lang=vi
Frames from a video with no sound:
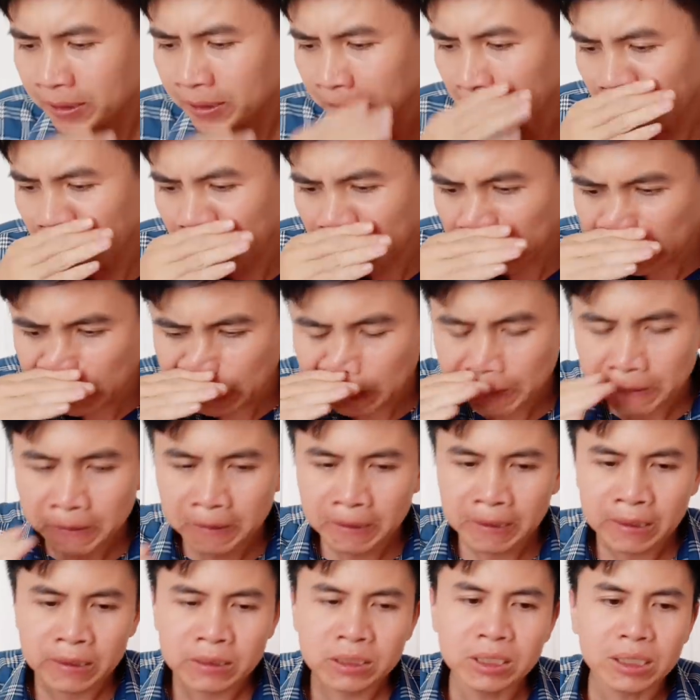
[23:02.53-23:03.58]
Thì
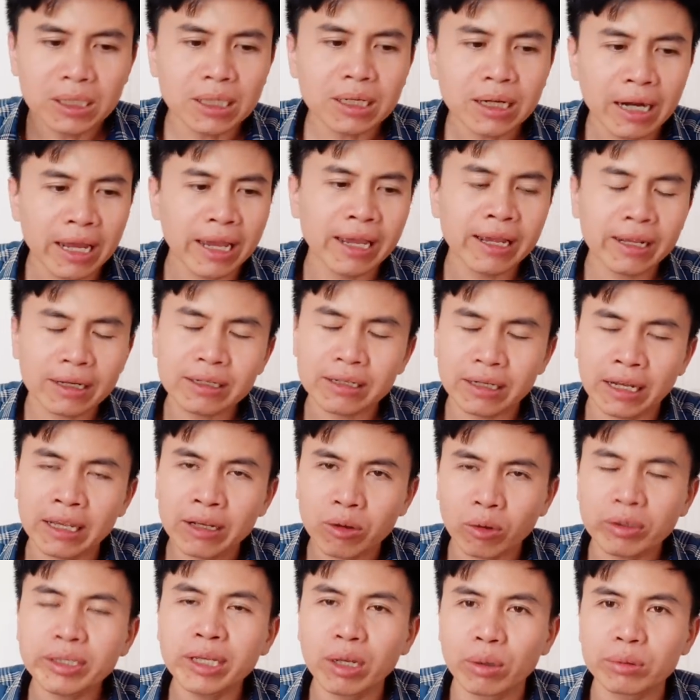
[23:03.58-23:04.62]
chưa để để
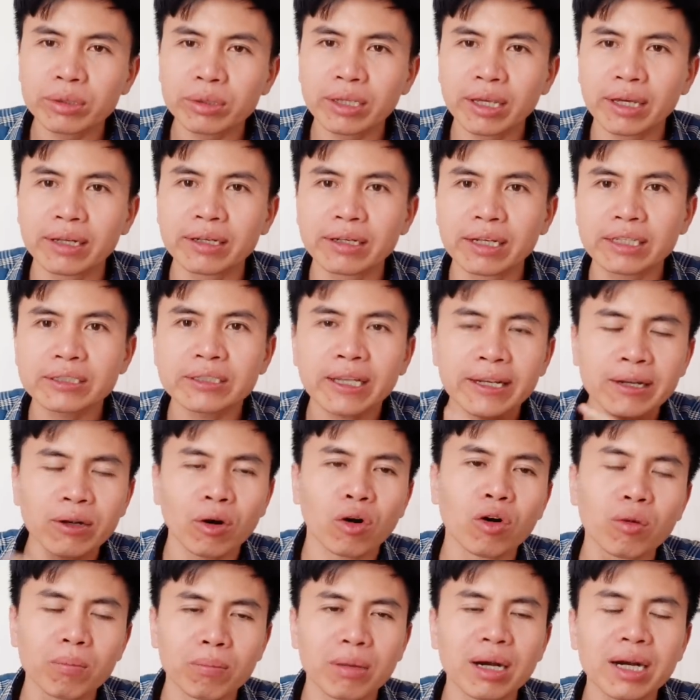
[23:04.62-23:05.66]
có nhiều tiền để xây
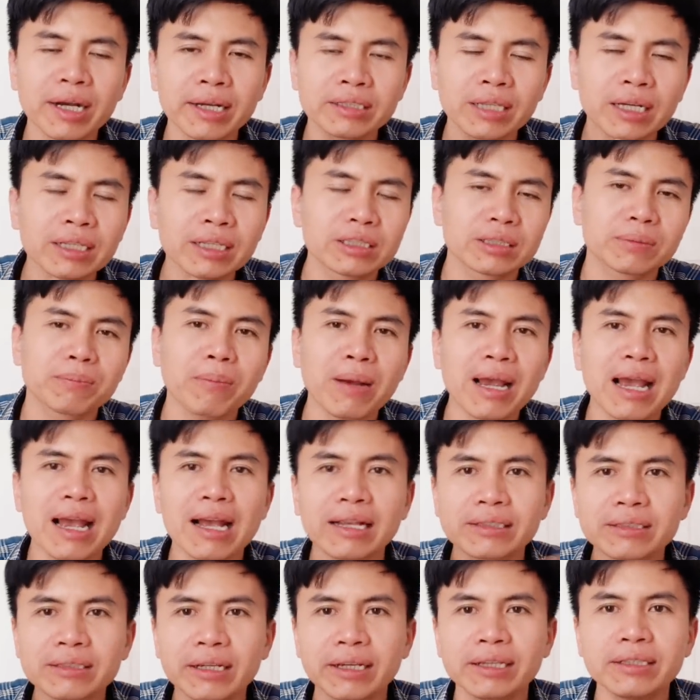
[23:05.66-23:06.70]
hồ bơi, xây
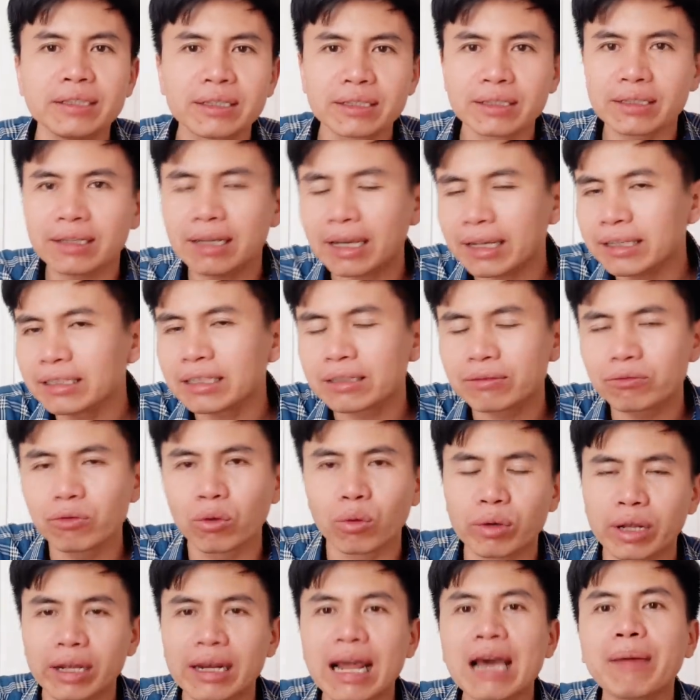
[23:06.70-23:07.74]
spa, xây những cái dịch
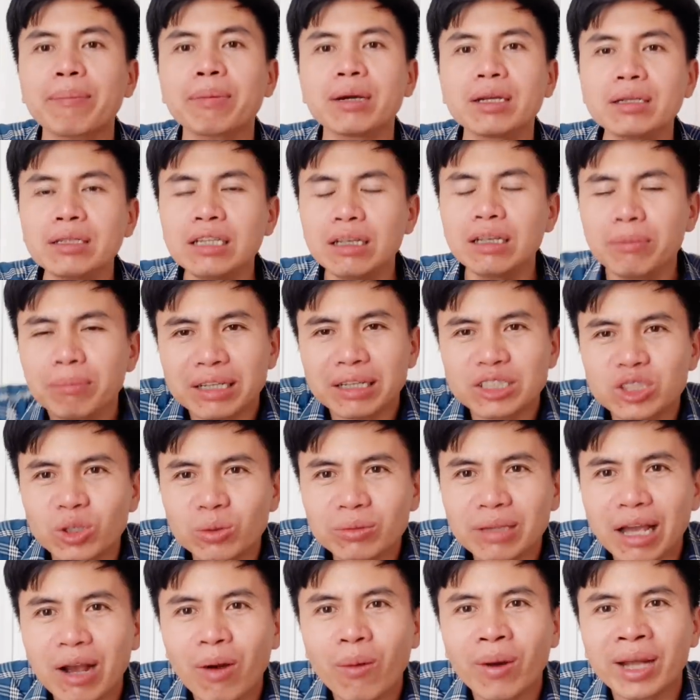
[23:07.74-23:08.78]
vụ để đáp ứng nhưng mà
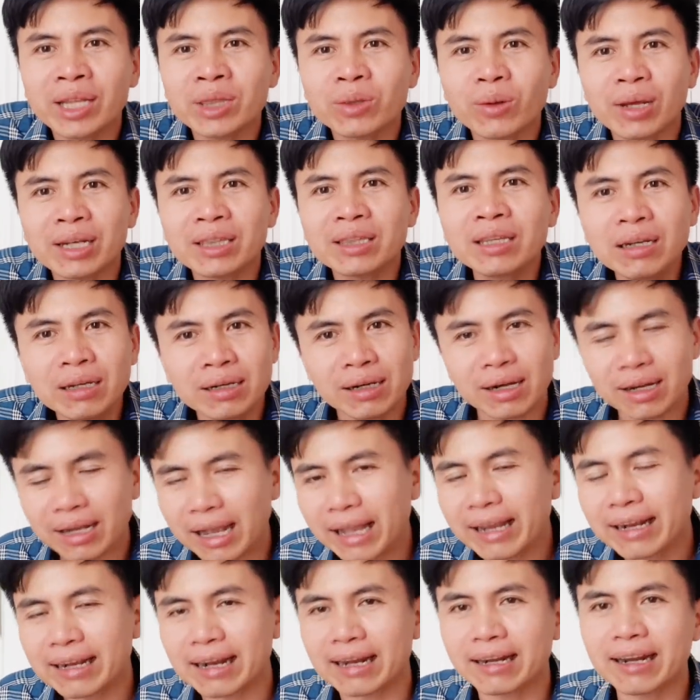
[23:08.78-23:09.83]
chúng ta hoàn toàn thừa
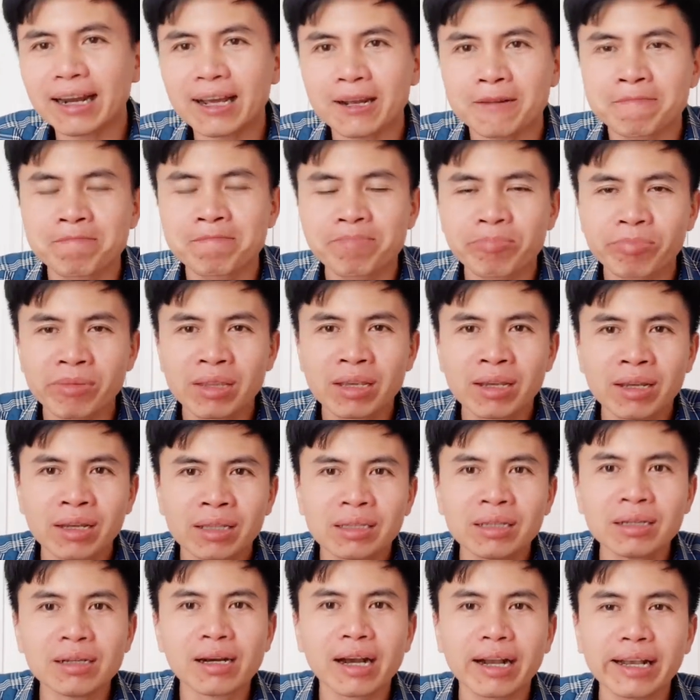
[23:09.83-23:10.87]
cái khả năng,
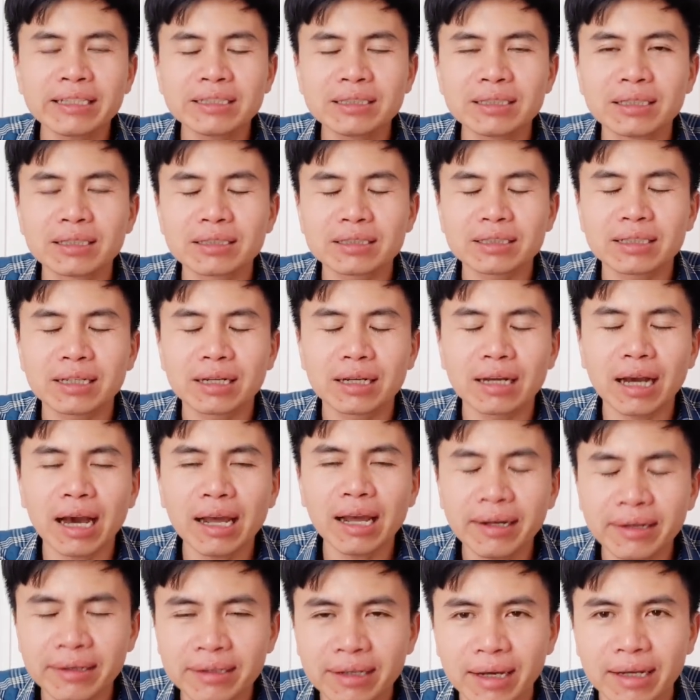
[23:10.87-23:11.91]
thừa cái sự
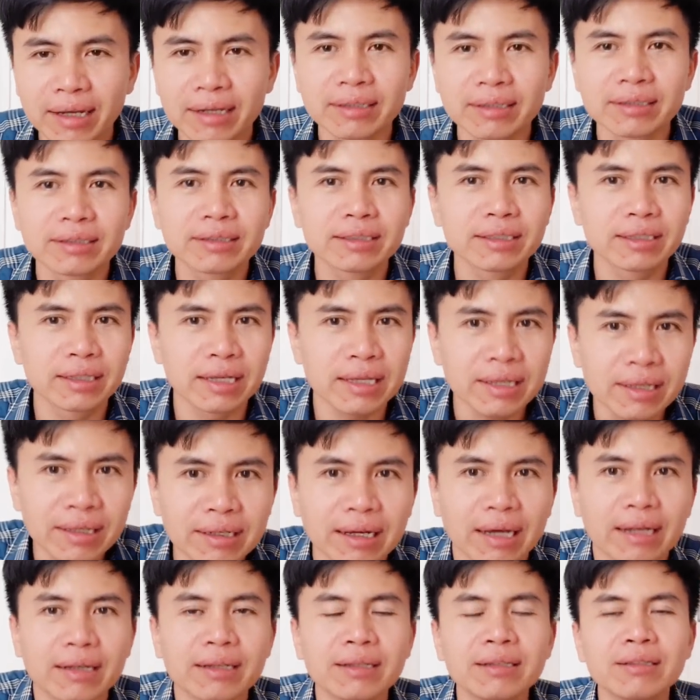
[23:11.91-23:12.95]
ân cần, kính
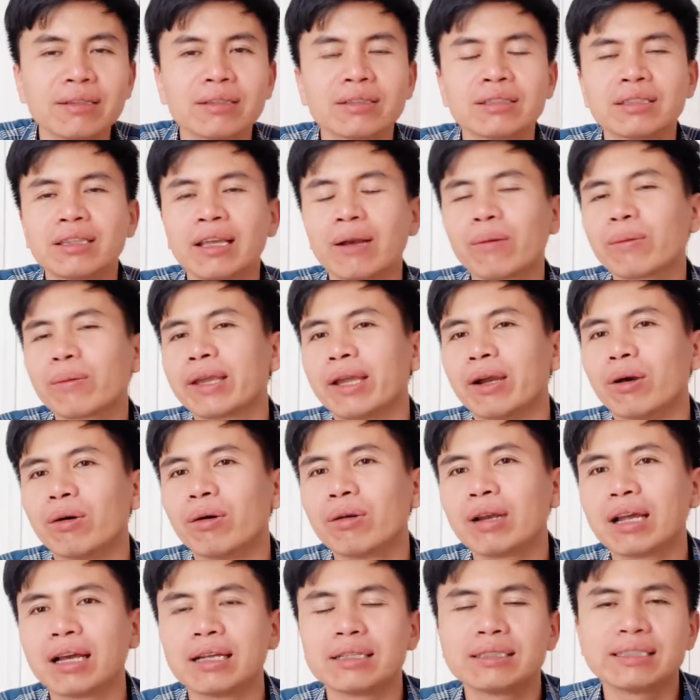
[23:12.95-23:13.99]
cẩn theo kiểu
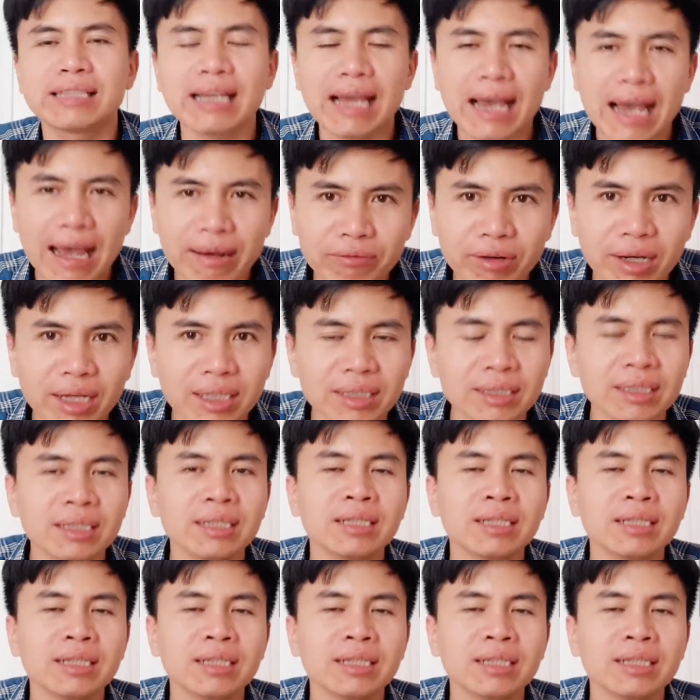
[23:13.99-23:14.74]
là dạ vâng,